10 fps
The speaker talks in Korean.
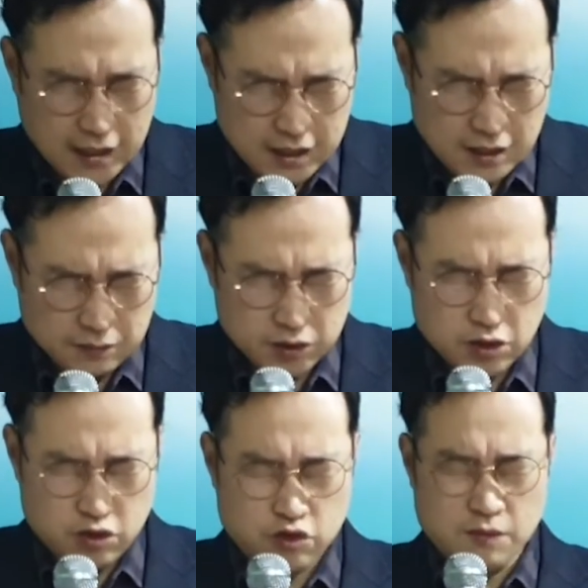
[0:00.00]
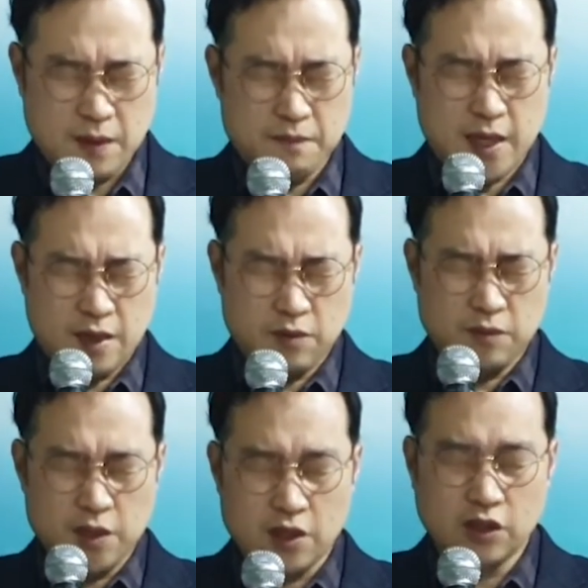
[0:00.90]
하나님 아버지 주만
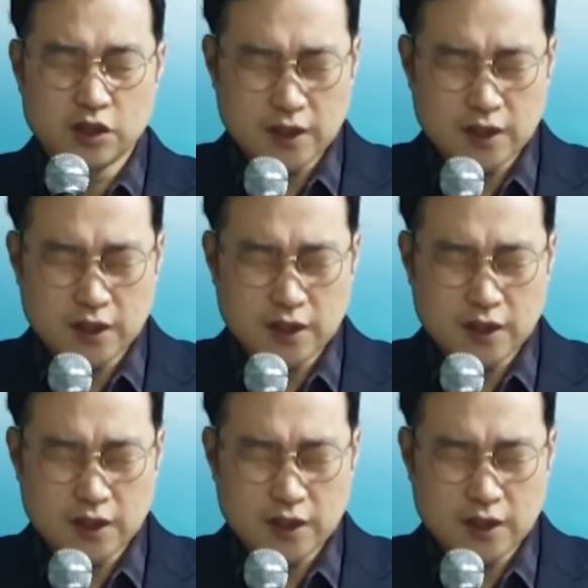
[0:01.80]
바라보며